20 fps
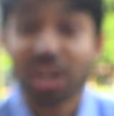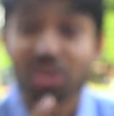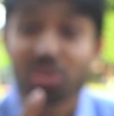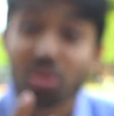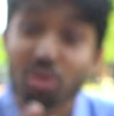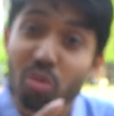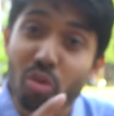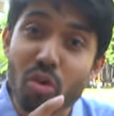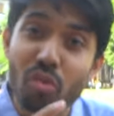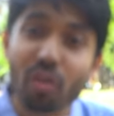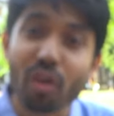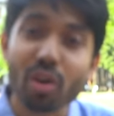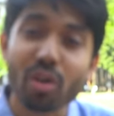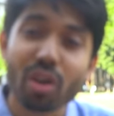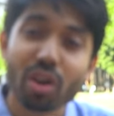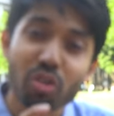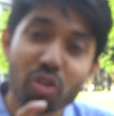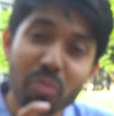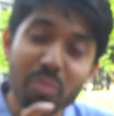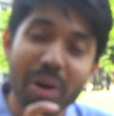সো
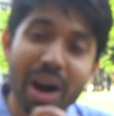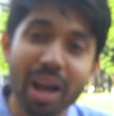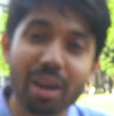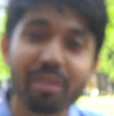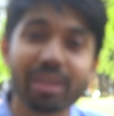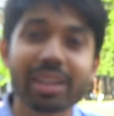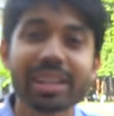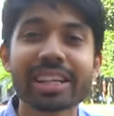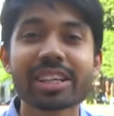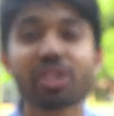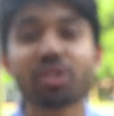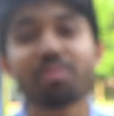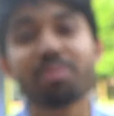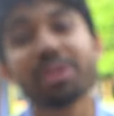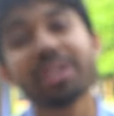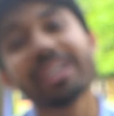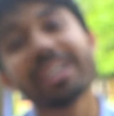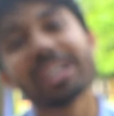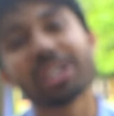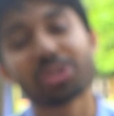ওভারঅল খুব ভালো একটা
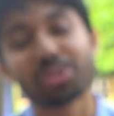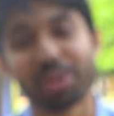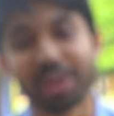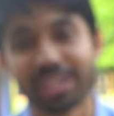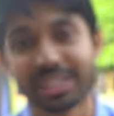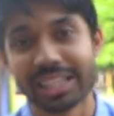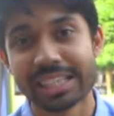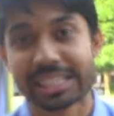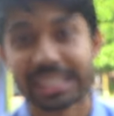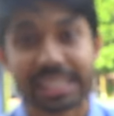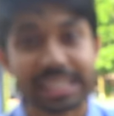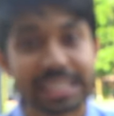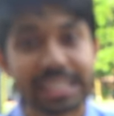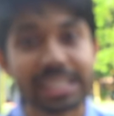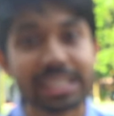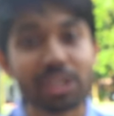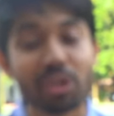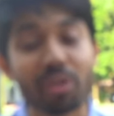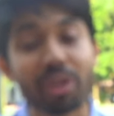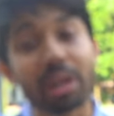এক্সপিরিয়েন্স হয়ে যায় যে
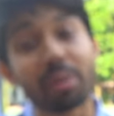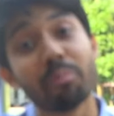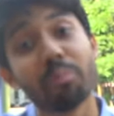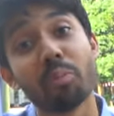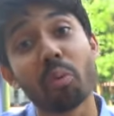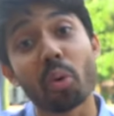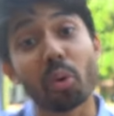জিনিসটা অনেক